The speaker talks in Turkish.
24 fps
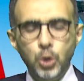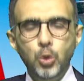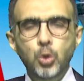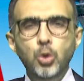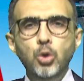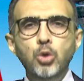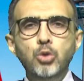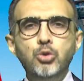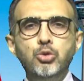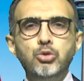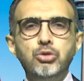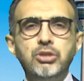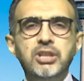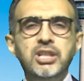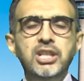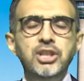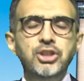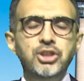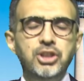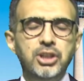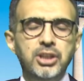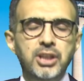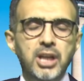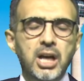3
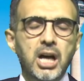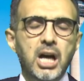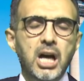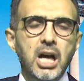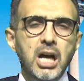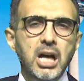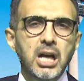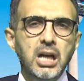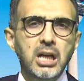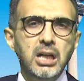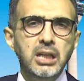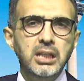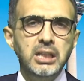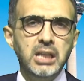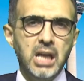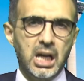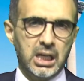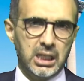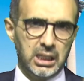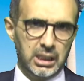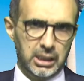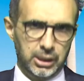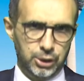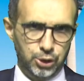kişi daha
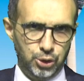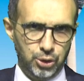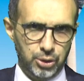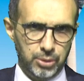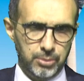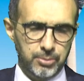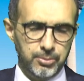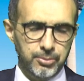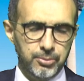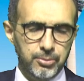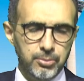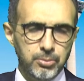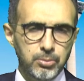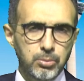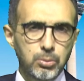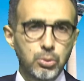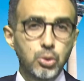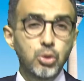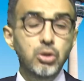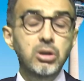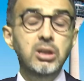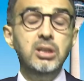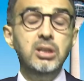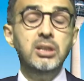yakalanıyor.
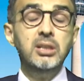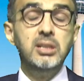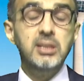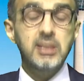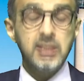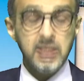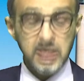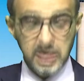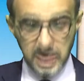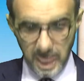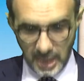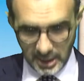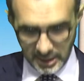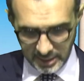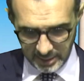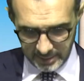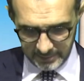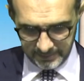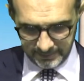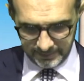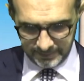Bu hırsızlar